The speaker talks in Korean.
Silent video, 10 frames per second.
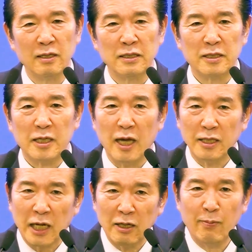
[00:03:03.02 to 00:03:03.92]

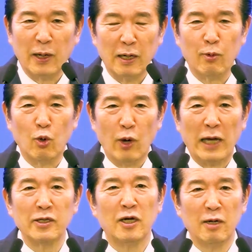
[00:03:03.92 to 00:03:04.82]
세상을 바라보고
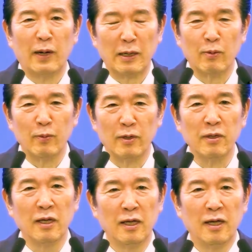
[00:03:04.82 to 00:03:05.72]
환경을 바라보면
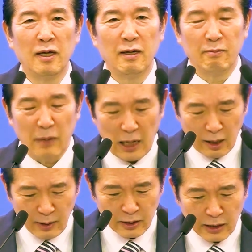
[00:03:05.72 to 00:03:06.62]

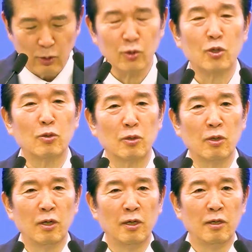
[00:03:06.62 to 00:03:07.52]
마음에
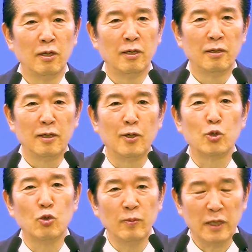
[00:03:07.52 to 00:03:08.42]
자동적으로
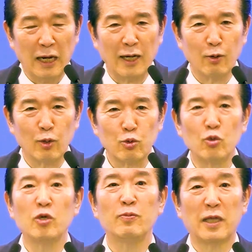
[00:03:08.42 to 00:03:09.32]
어두움이 다가오고
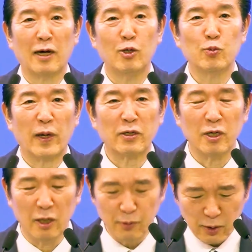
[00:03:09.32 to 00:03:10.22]
두려움이 다가올 수밖에
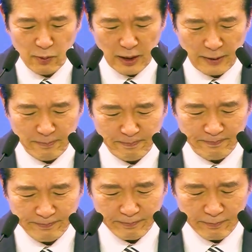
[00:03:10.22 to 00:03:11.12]
없습니다.
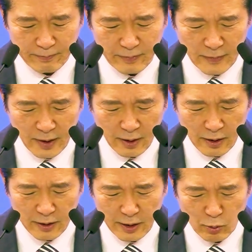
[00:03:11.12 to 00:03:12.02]

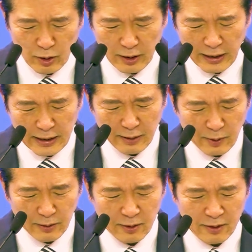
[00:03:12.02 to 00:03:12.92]
그런데 오늘
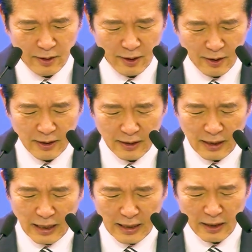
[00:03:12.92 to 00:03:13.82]
하나님은
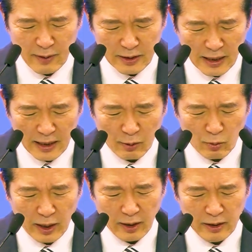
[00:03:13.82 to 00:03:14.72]
하나님의
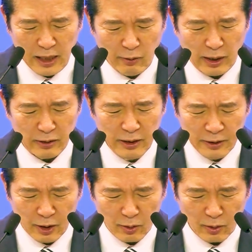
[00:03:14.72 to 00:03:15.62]
사랑과 은혜와
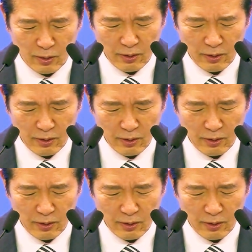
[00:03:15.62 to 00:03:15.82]
능력으로